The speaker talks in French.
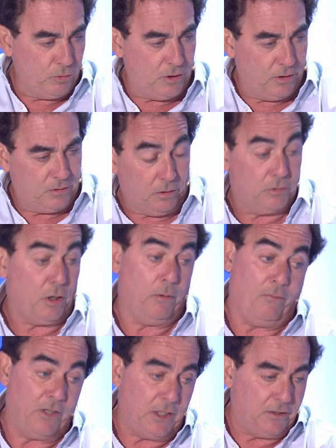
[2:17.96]
ça- on
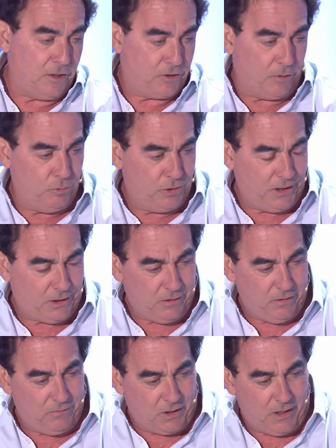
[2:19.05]
va danser sa musique. hein.
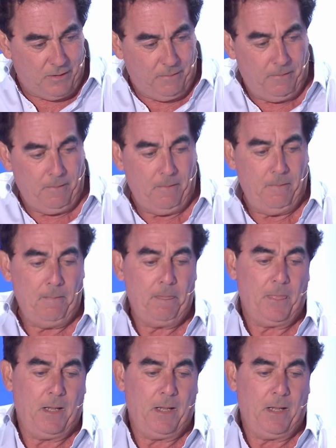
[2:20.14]
Par contre, tu auras droit,